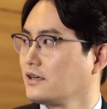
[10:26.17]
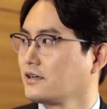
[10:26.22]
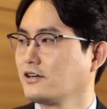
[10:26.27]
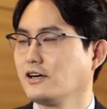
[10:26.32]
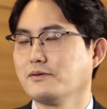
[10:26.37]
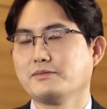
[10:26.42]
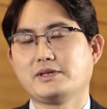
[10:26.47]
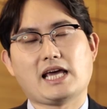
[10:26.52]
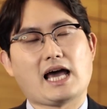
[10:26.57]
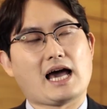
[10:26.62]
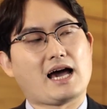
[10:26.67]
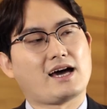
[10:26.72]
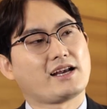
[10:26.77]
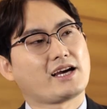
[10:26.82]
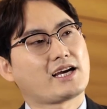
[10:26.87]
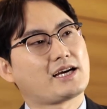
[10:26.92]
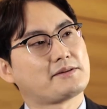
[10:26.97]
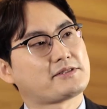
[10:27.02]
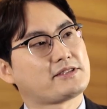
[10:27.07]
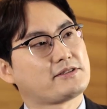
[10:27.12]
그럼 이
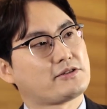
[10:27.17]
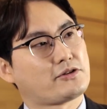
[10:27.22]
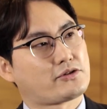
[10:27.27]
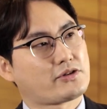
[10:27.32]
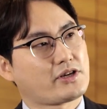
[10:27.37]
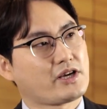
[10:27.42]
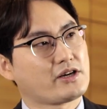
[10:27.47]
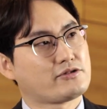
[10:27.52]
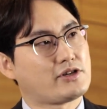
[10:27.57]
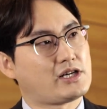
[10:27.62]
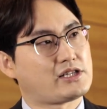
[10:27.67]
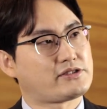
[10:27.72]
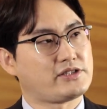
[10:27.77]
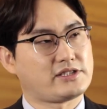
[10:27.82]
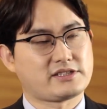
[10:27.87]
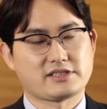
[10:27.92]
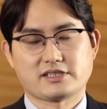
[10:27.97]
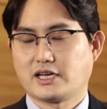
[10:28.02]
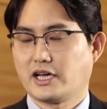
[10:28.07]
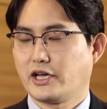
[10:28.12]
r의 값은 어떻게 구할 수
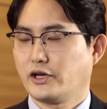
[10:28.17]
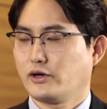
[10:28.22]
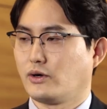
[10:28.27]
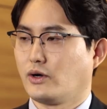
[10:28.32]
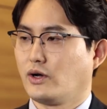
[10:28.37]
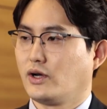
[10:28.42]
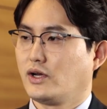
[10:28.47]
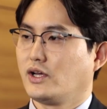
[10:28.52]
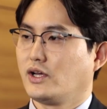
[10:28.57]
있을까요?